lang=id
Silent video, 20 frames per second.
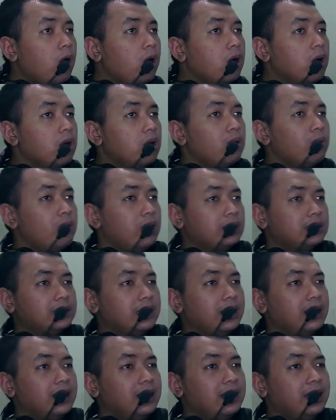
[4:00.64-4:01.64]
wow, what
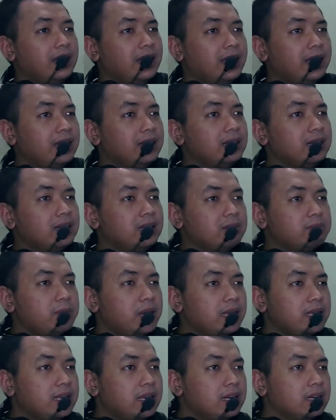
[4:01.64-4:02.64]
the hell?
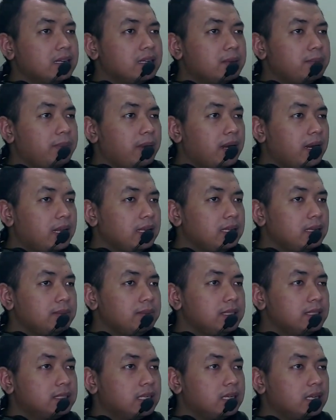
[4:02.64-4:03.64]
Bagian kepalanya
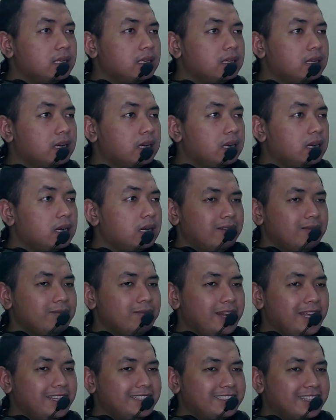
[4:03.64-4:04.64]
bisa gerak.
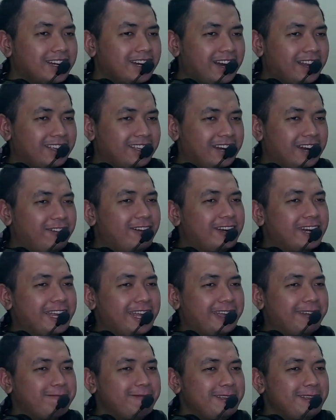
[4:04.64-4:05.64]
Blazer lagi lawan
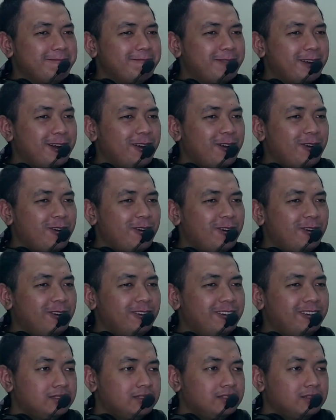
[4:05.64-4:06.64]
Emmy,
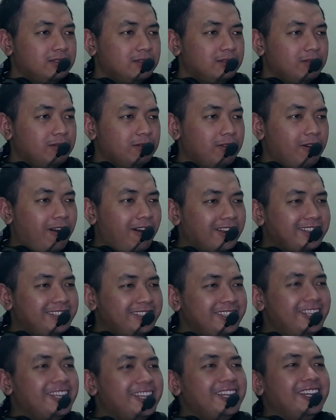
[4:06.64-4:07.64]
bro.
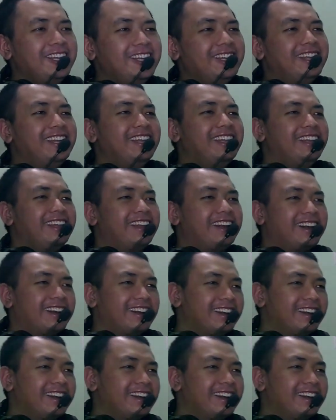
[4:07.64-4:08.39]
Oji, Oh,